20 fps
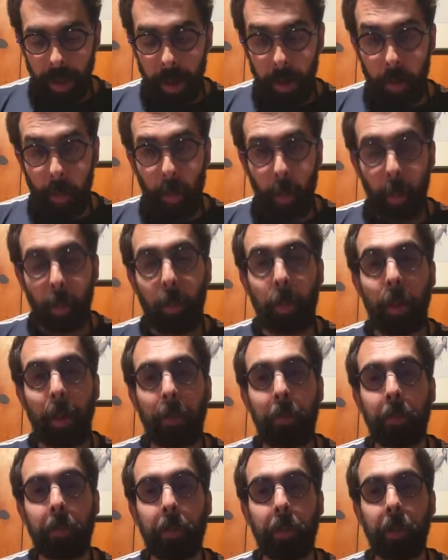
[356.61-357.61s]
A
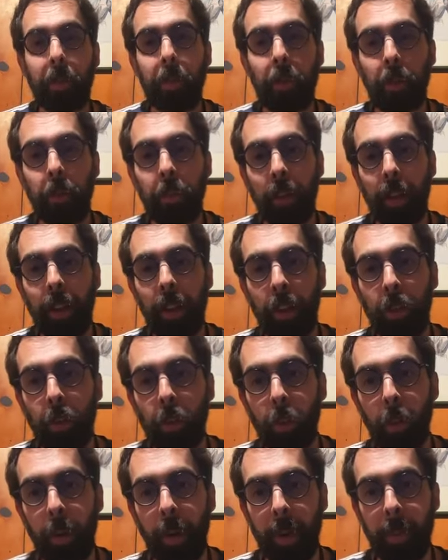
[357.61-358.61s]
culpa quando ela
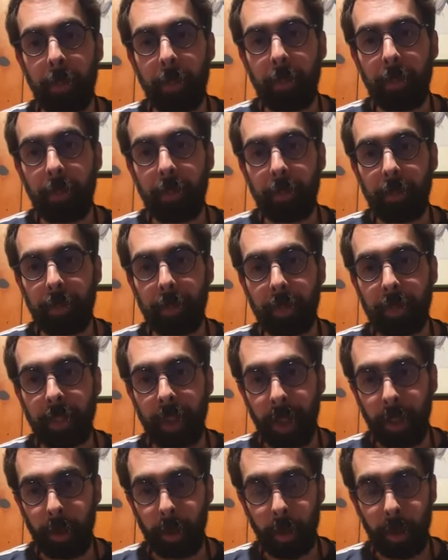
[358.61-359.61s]
atua
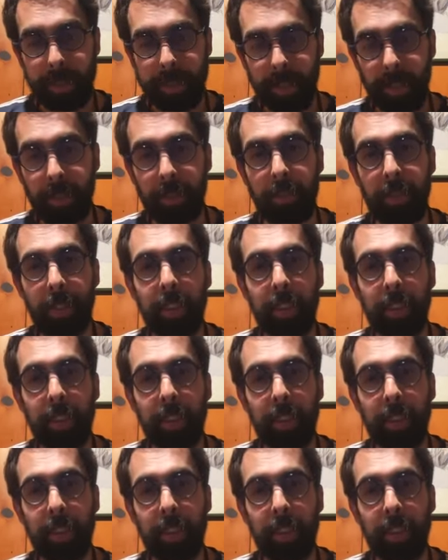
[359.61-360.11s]
na nossa